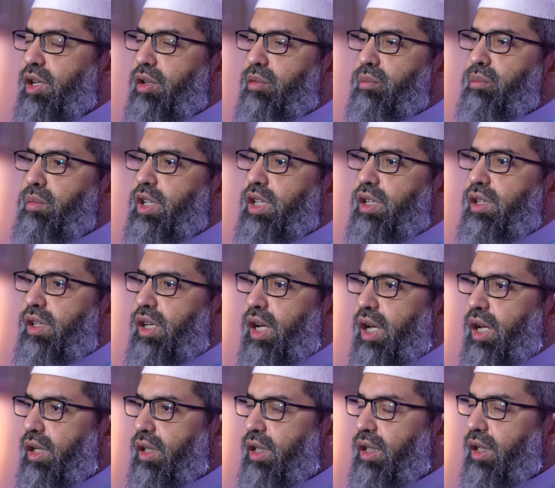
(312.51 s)
من
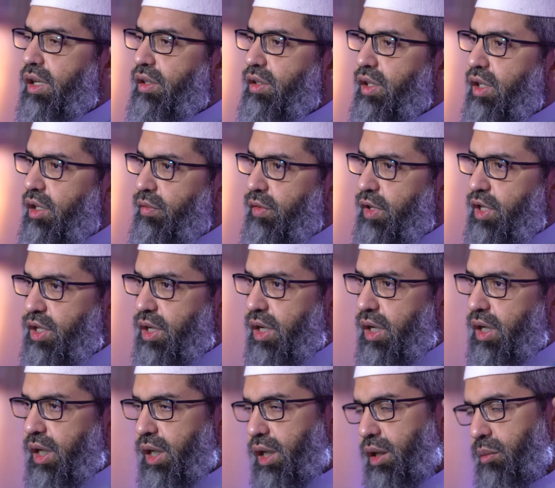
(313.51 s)
حقيقة
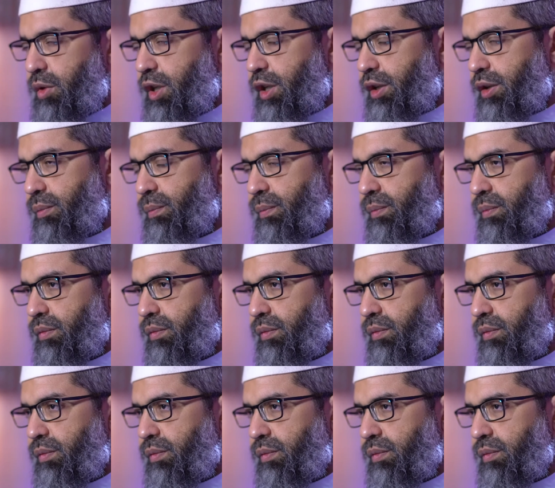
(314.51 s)
الانفجار الكبير